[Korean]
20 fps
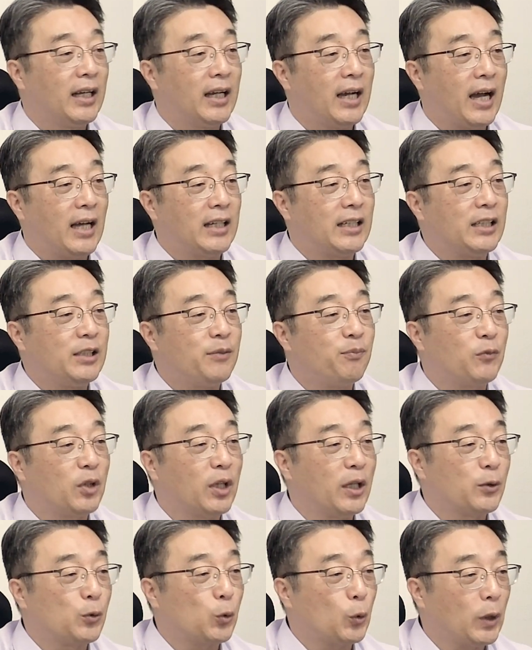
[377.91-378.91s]

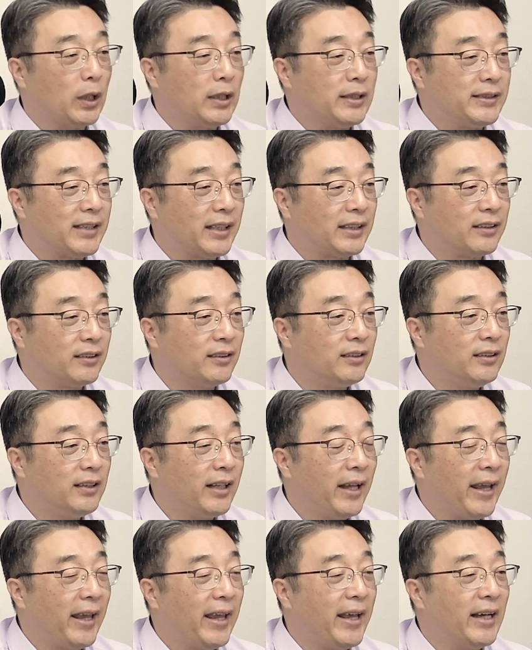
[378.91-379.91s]
하나님께 속한
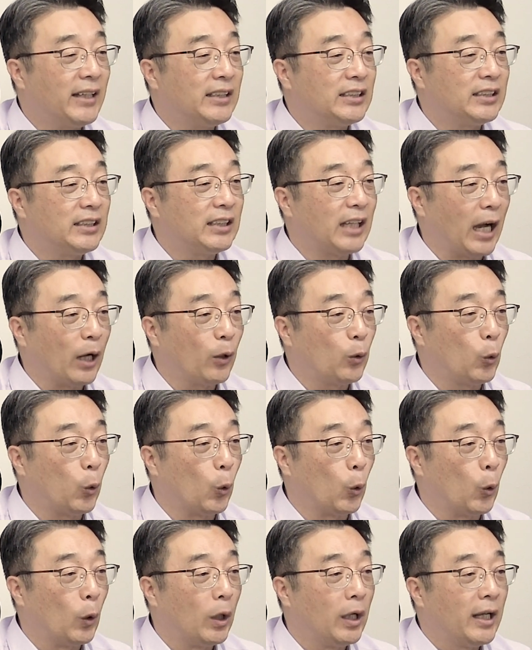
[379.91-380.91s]
자들은 해하지
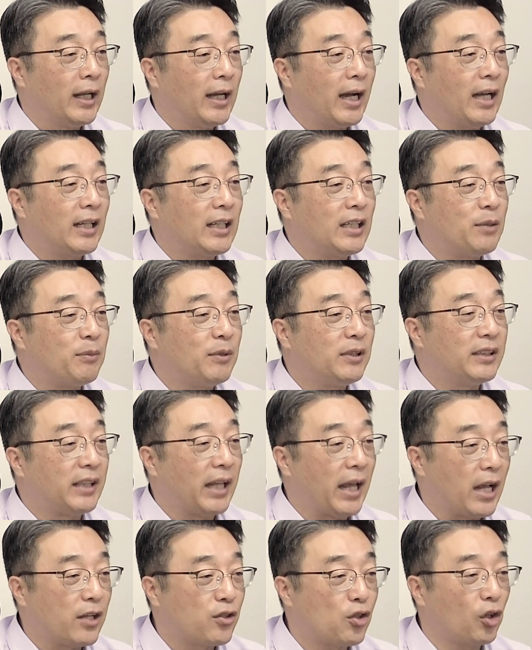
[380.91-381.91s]
않고 하나님을
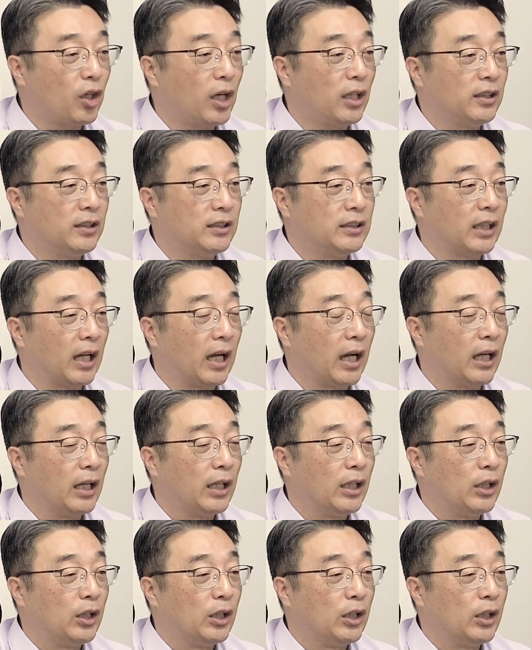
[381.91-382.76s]
대적하는 자,